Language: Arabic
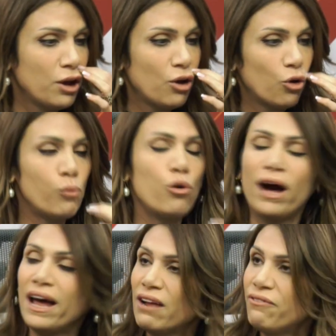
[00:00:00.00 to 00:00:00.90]

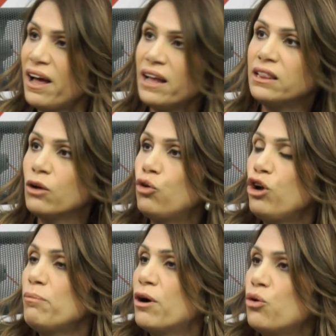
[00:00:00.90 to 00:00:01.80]
ومخالفات
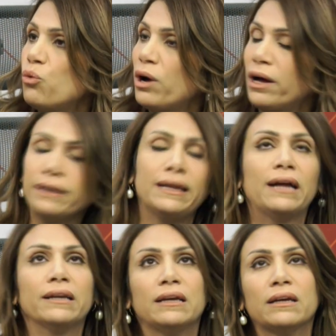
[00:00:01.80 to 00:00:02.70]
لكل ما هو
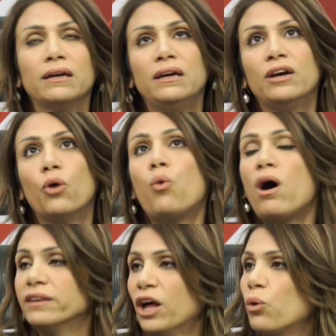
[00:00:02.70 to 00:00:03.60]
يعني
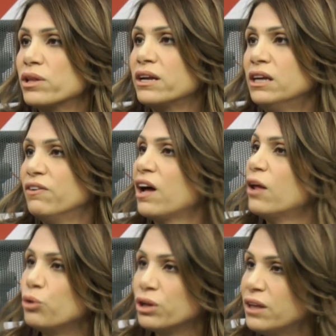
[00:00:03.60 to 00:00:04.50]
واضح وصريح في
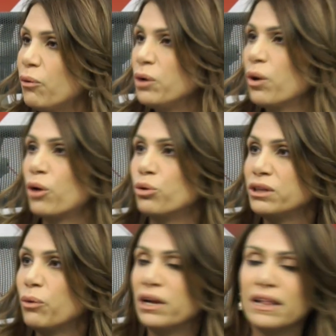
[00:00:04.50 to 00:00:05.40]
القانون الدولي والقانون
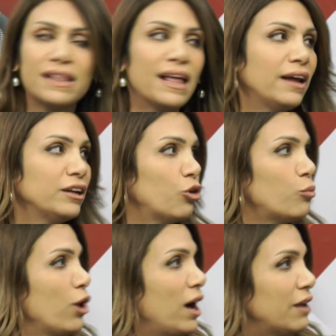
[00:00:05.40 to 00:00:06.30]
الدولي الإنساني
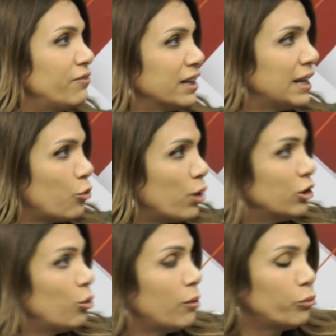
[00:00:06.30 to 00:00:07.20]
ومخالفات لمواد
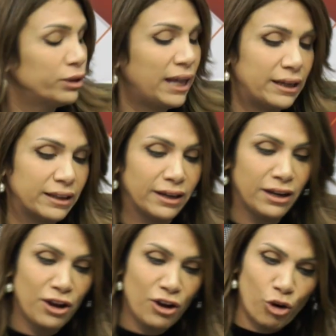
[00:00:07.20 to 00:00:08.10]
الأمم المتحدة
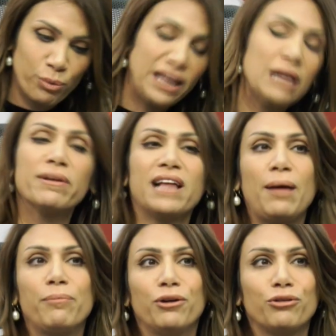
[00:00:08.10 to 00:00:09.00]
وبالتالي بس
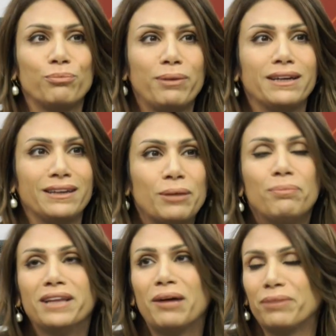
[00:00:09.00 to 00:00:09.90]
حابة أنه
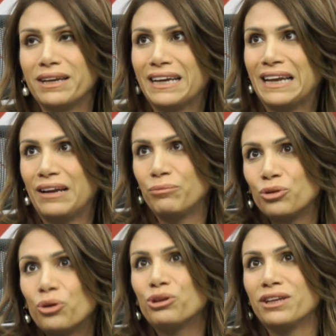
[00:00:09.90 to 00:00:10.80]
نبدأ من خلال
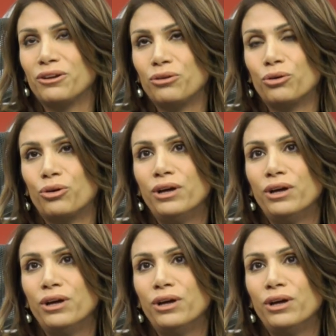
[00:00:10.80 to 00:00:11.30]
من نقطة أنه